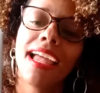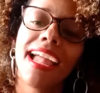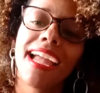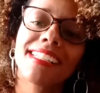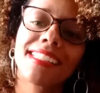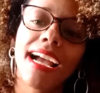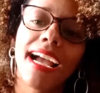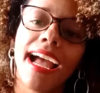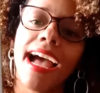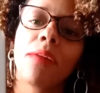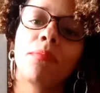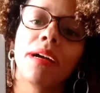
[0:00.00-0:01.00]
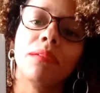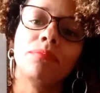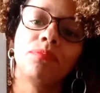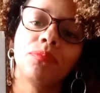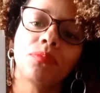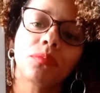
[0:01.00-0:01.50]
Essa capa
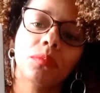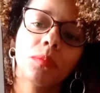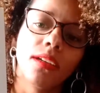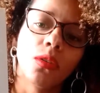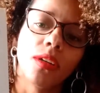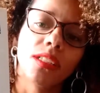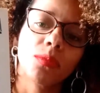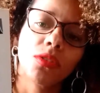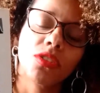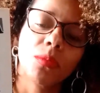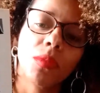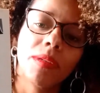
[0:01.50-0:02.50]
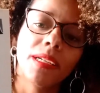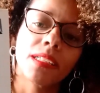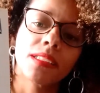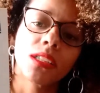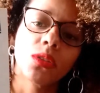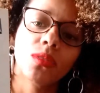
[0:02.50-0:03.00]
que corresponde à
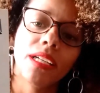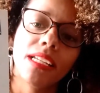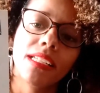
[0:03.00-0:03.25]
publicação da